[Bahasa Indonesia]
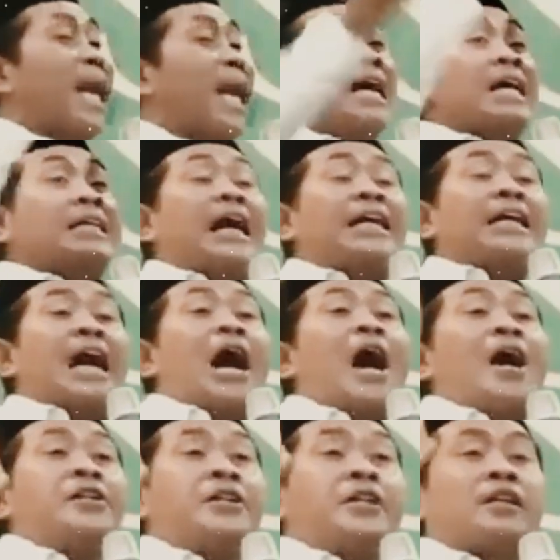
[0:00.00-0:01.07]
dari
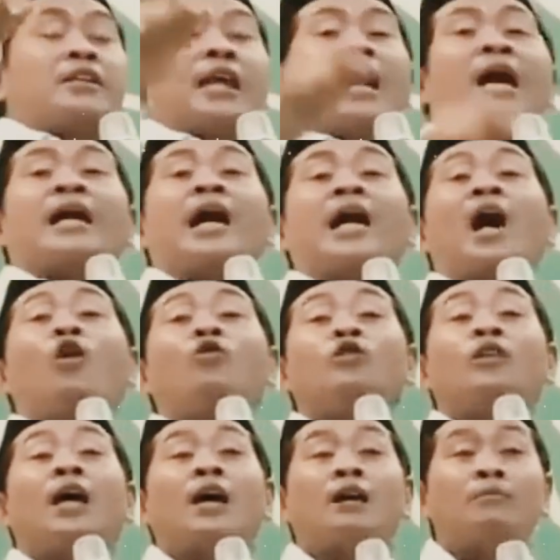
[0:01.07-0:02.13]
air telaga
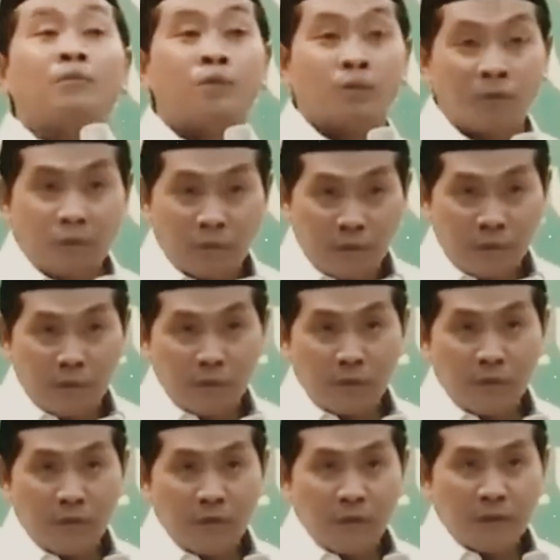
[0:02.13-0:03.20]
kausarmu
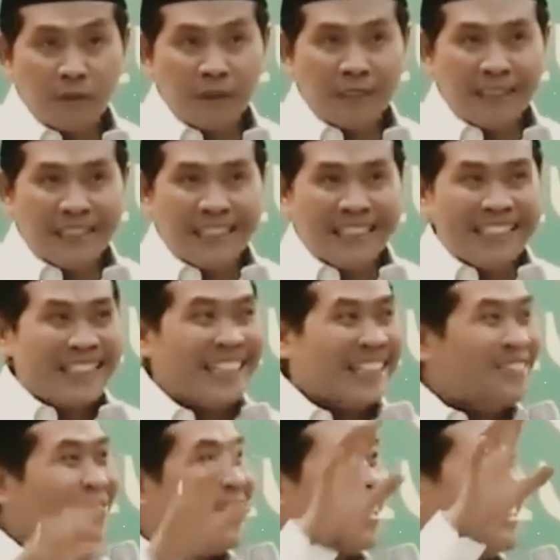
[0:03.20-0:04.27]
jadi
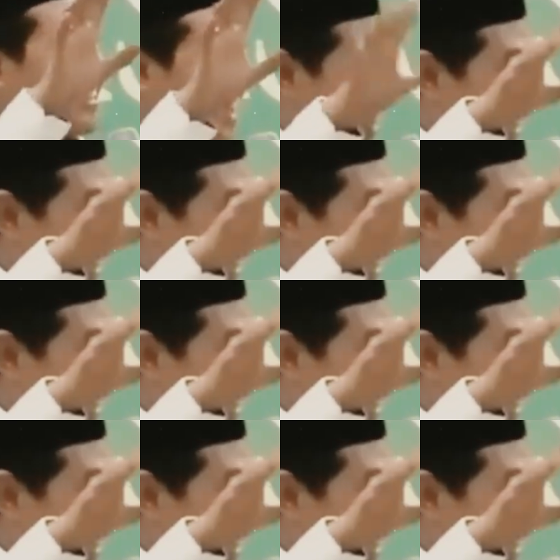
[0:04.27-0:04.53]
benjeng